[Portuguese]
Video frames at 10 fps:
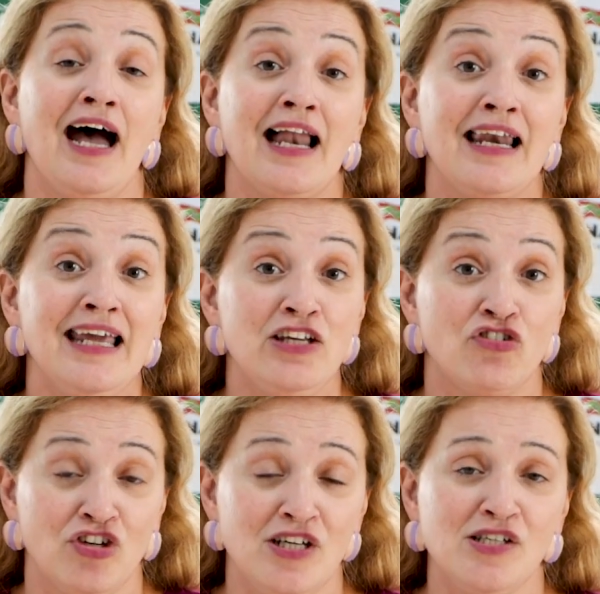Além
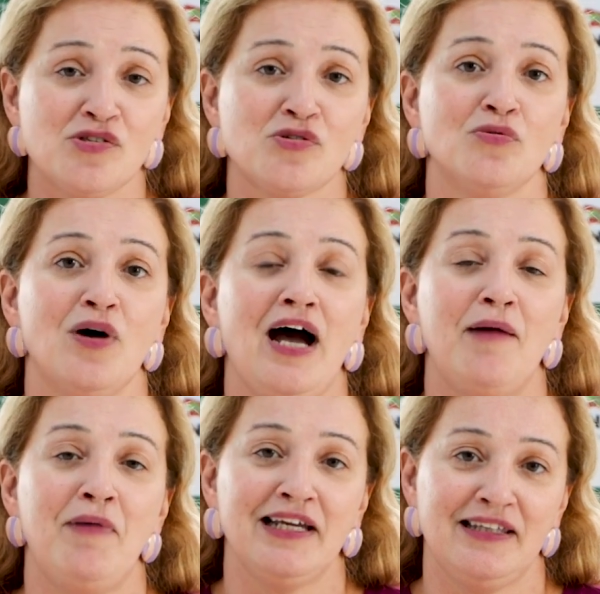disso,
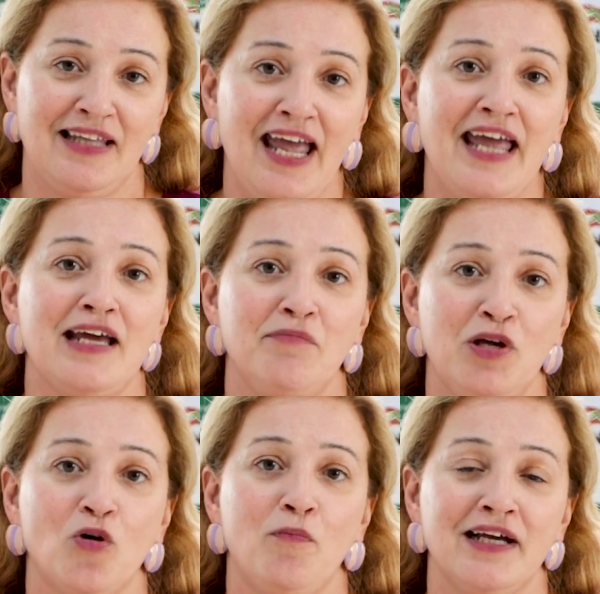a bactéria, a
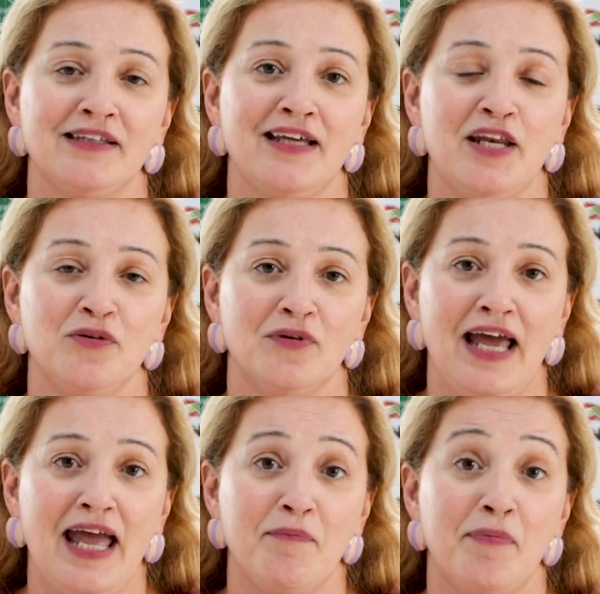Mycobacterium
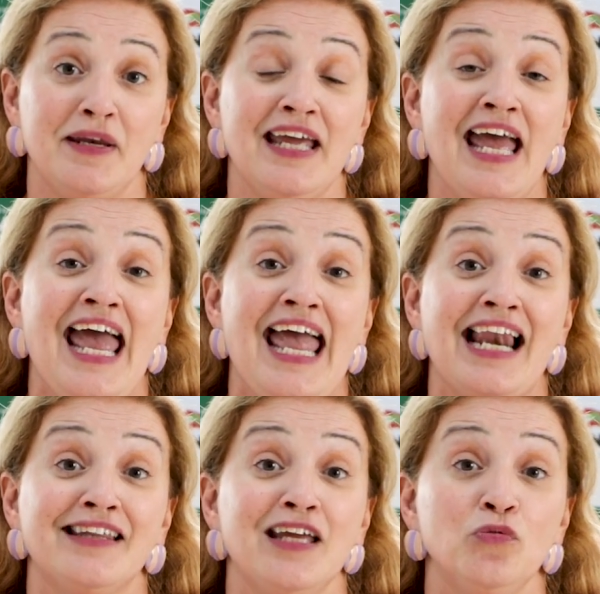lepre,
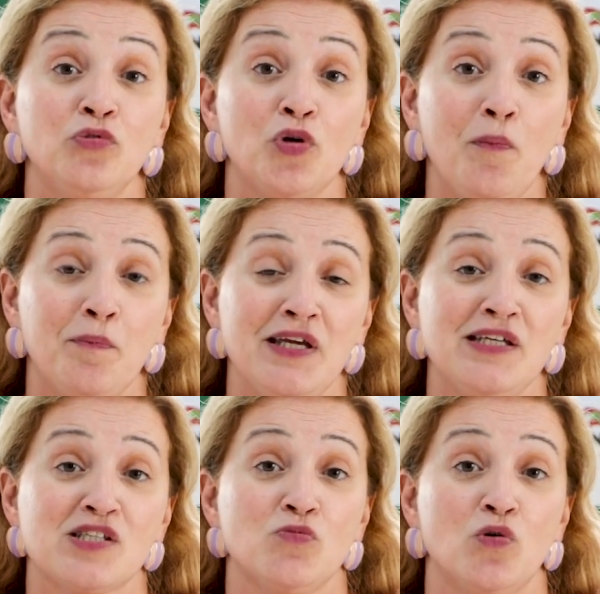ela tem um
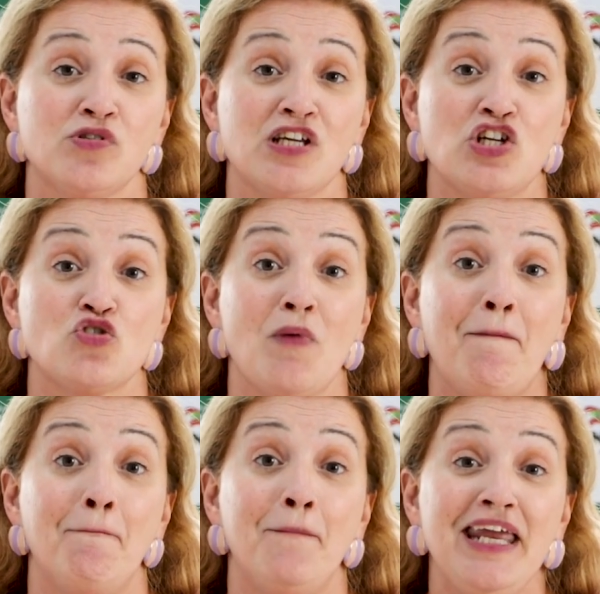tropismo, ou seja, uma
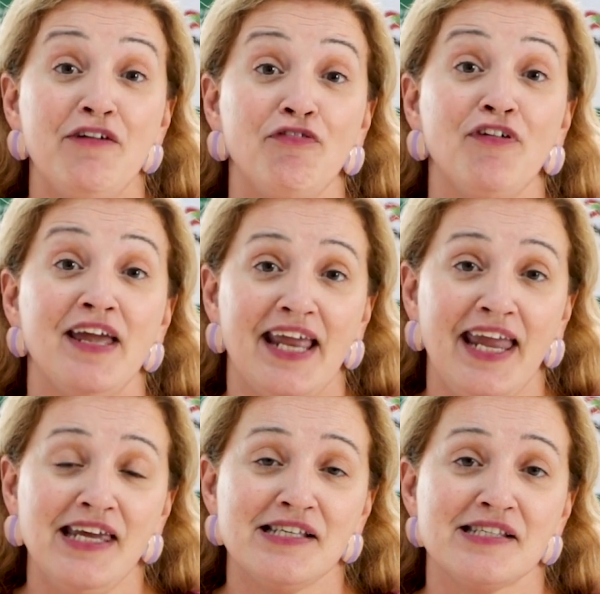
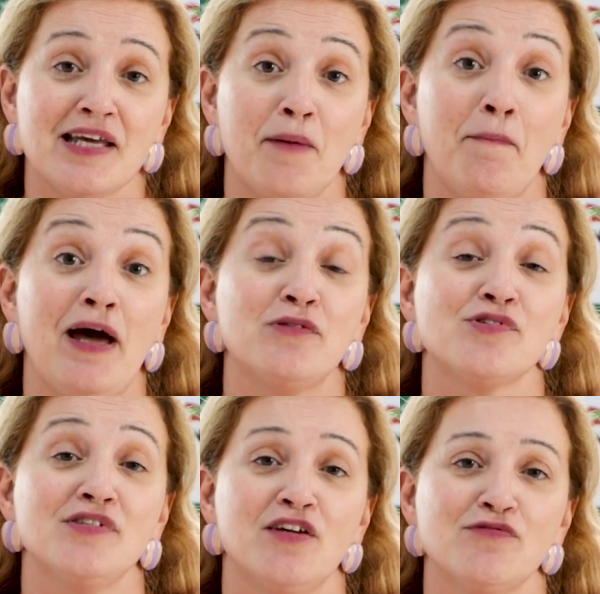preferência para
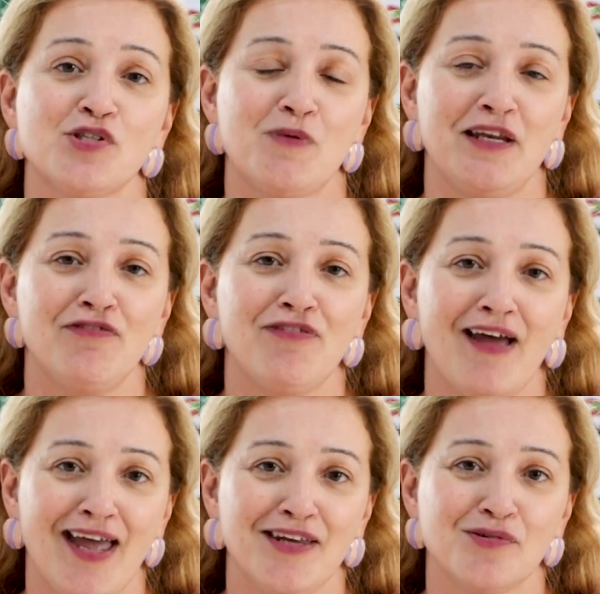os nervos
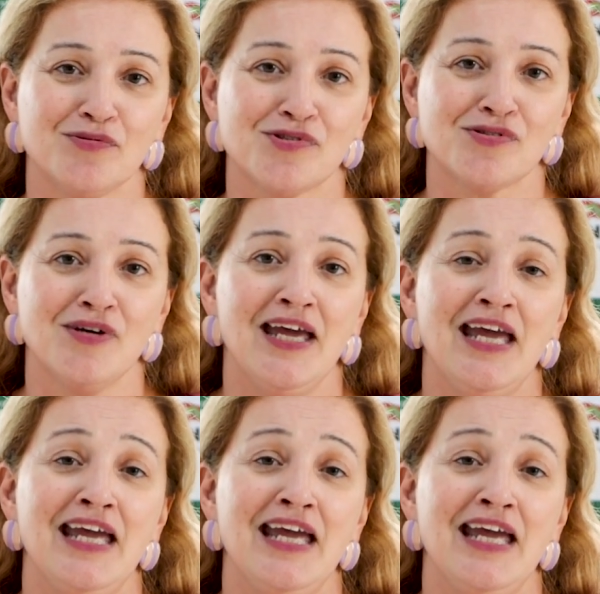periféricos.